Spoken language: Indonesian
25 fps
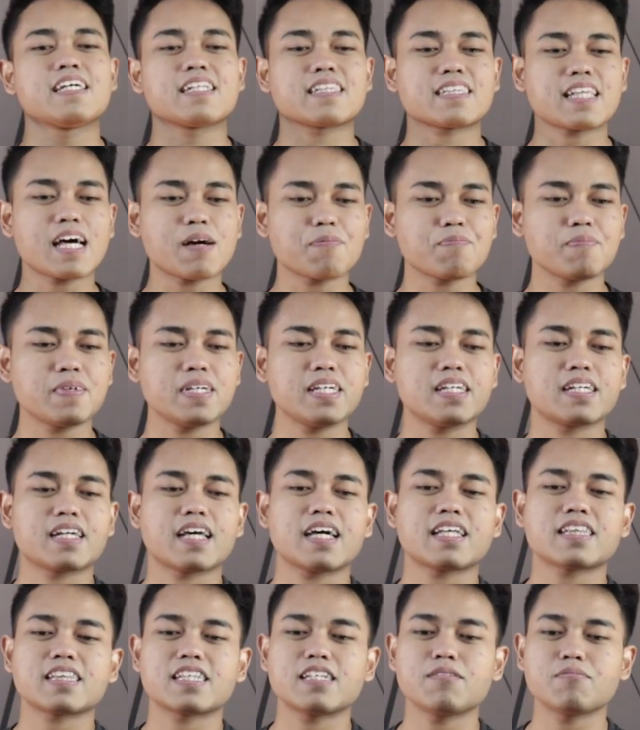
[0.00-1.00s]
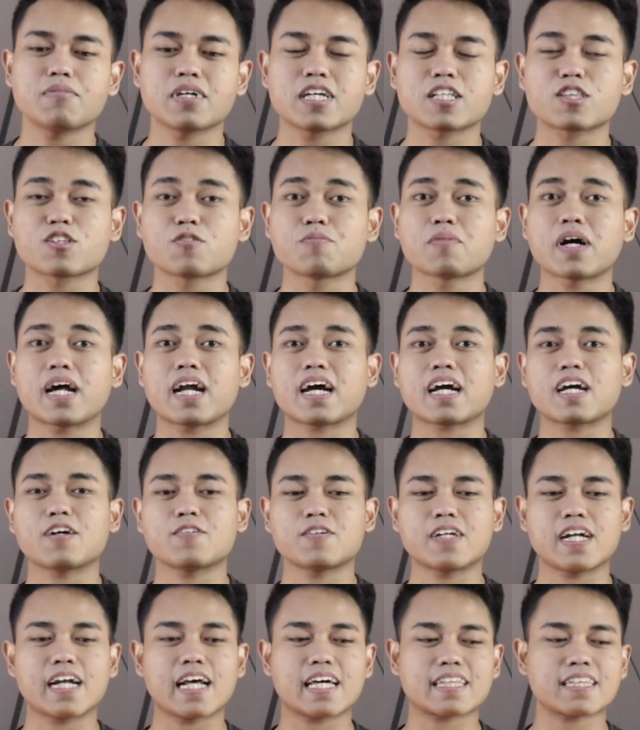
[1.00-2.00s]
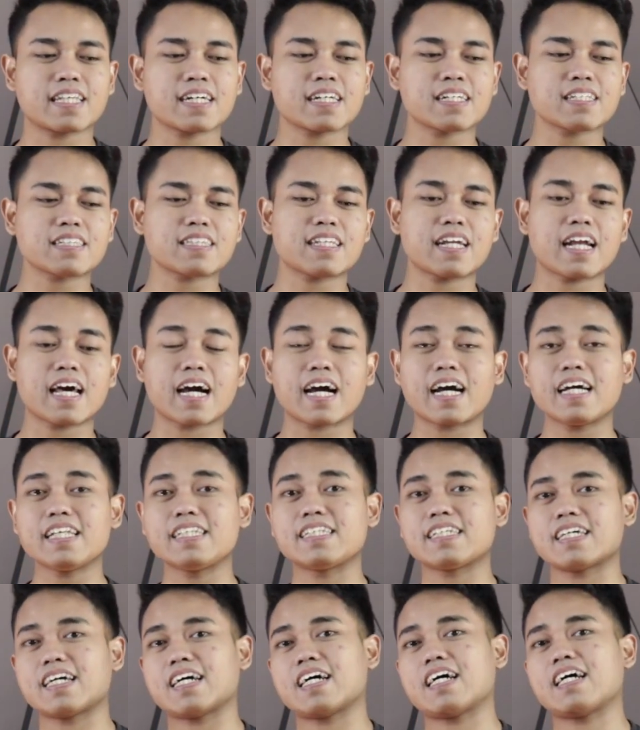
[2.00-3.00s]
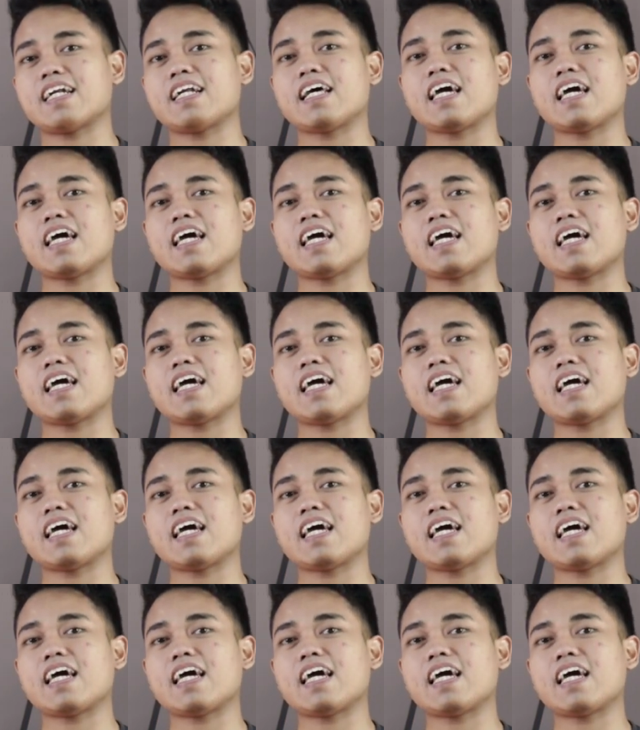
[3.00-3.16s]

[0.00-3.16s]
tapi nanti begitu barangnya udah datang, tenang aja.